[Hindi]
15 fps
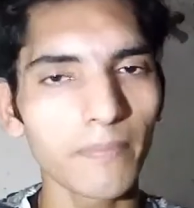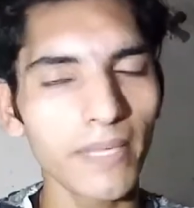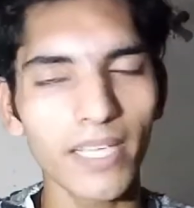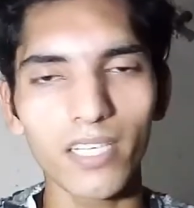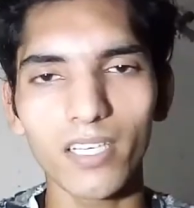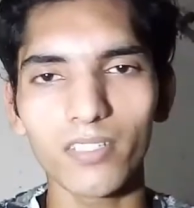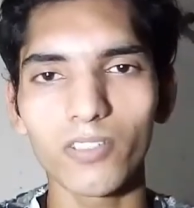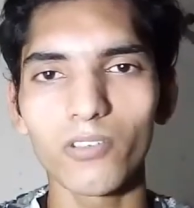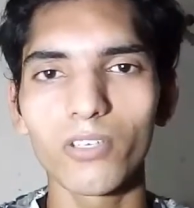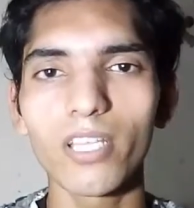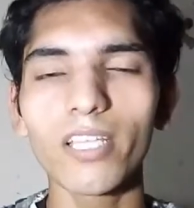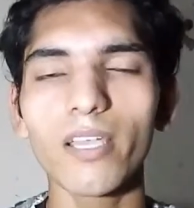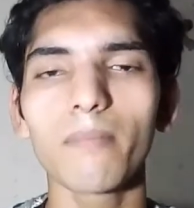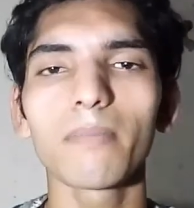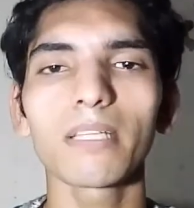पे करते हो
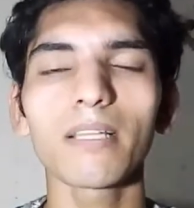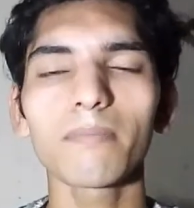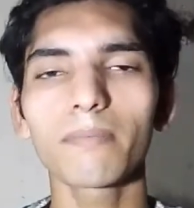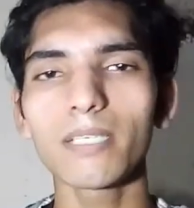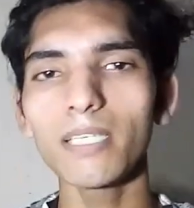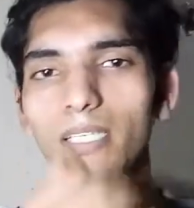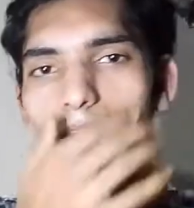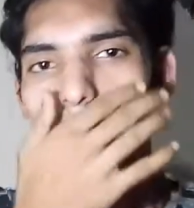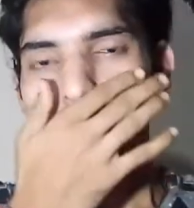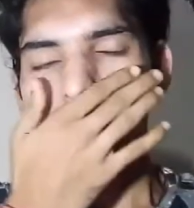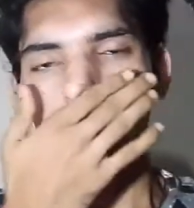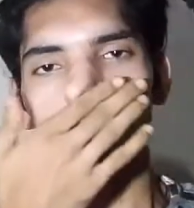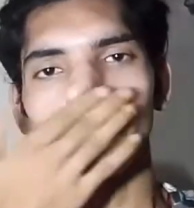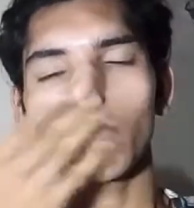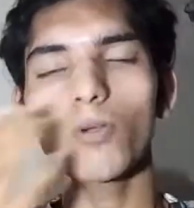ठीक है मतलब कि
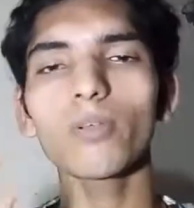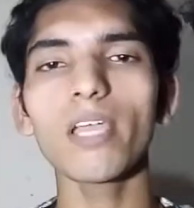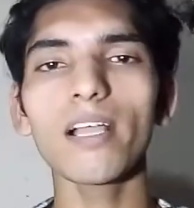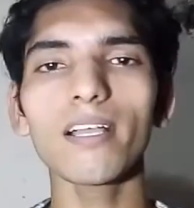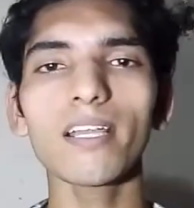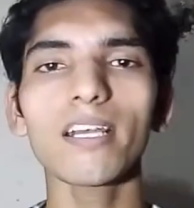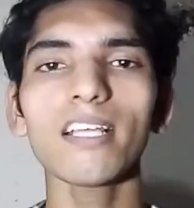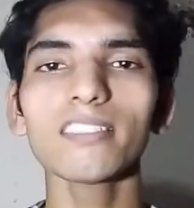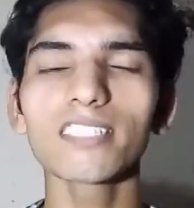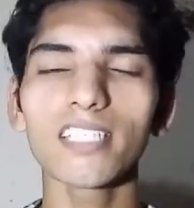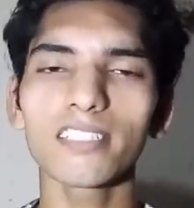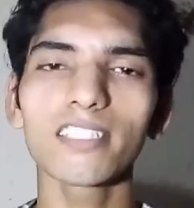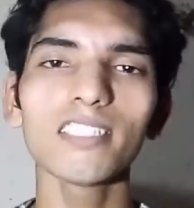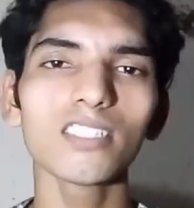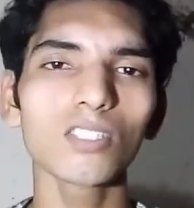हमको क्या करना है
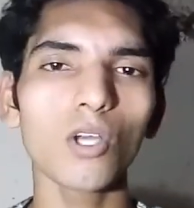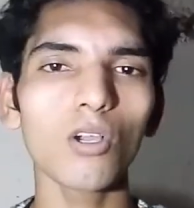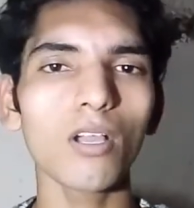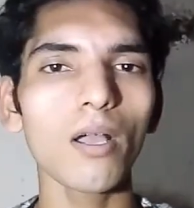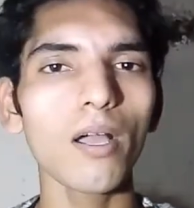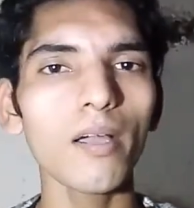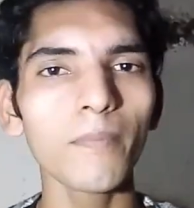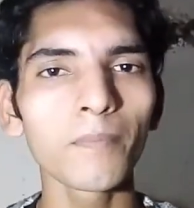छत्तीस सौ का